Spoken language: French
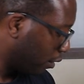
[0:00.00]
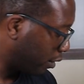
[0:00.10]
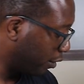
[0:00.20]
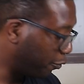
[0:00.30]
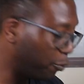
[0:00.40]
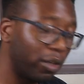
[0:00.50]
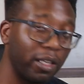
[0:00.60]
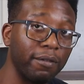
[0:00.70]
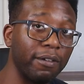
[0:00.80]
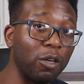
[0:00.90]
qui
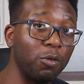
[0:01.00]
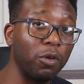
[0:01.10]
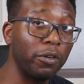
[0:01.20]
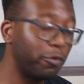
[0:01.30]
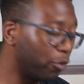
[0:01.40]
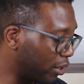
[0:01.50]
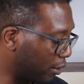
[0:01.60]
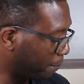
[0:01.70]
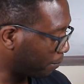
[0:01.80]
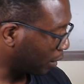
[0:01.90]
fuient vers le point de fuite,
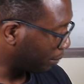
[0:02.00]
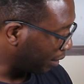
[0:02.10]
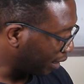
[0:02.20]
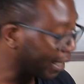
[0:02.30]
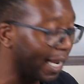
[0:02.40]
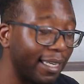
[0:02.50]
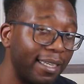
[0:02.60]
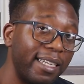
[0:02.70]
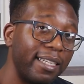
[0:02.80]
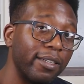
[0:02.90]
mais la
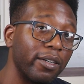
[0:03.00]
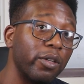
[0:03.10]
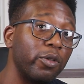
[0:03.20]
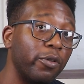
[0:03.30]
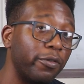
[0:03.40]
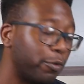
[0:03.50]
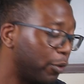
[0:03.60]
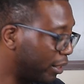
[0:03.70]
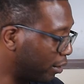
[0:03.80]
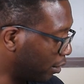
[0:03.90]
ligne de
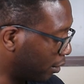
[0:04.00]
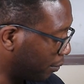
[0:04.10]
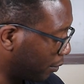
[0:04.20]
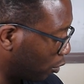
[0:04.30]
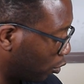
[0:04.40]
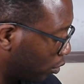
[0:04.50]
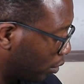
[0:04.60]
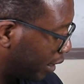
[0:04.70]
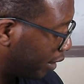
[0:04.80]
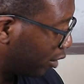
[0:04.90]
fuite, ne, les